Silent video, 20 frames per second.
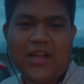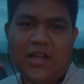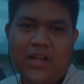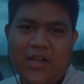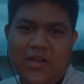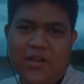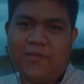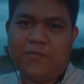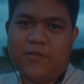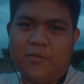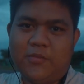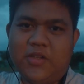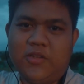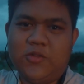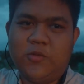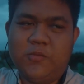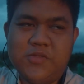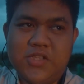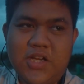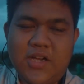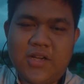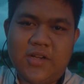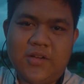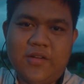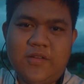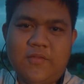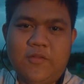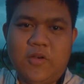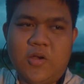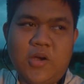फ्रॉम द तुमजांग
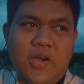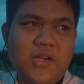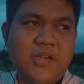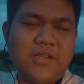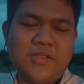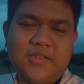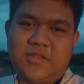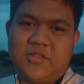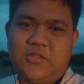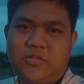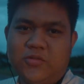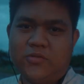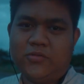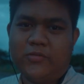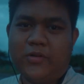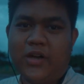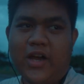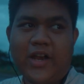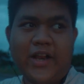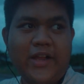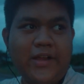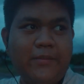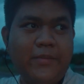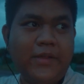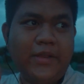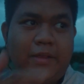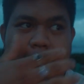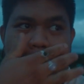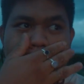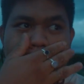ब्लॉग तो वो आ रहा है अभी